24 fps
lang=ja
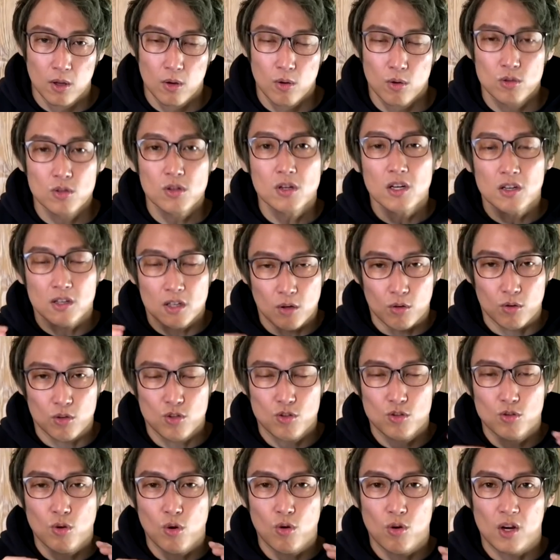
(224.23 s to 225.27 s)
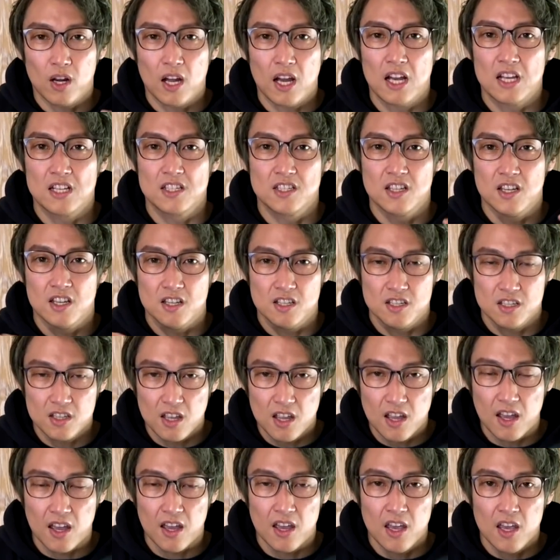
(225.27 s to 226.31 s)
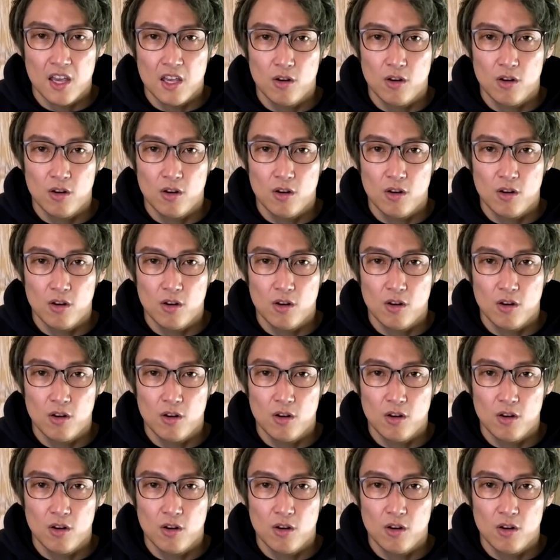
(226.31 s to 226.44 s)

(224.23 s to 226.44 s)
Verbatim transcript: おそらくね、中国から発生して、